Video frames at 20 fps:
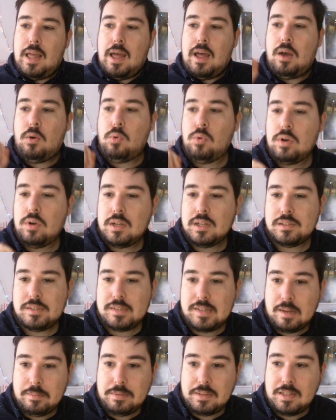aunque
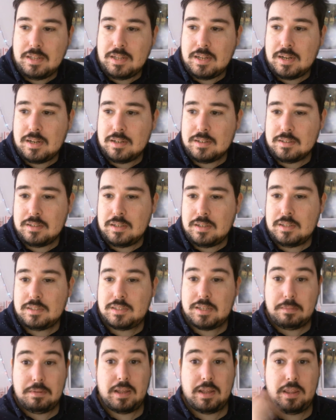
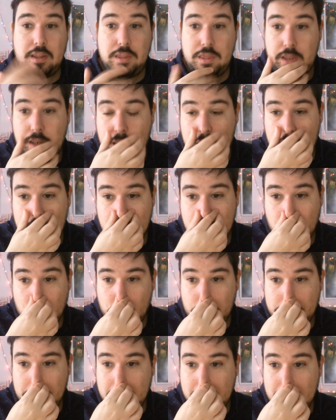se habla de ciencia
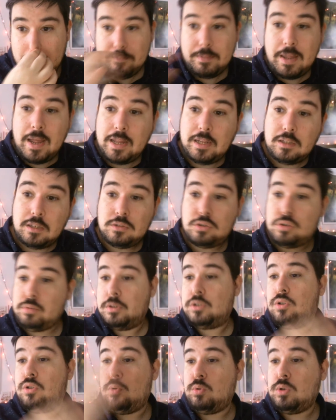económica, hay
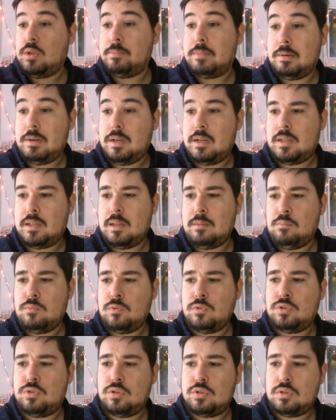sobre todo últimamente
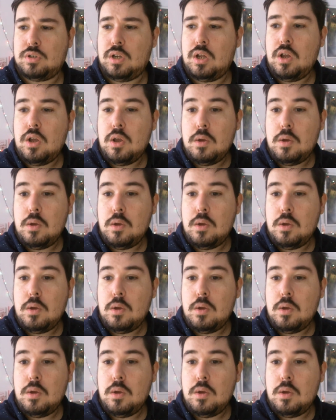muchos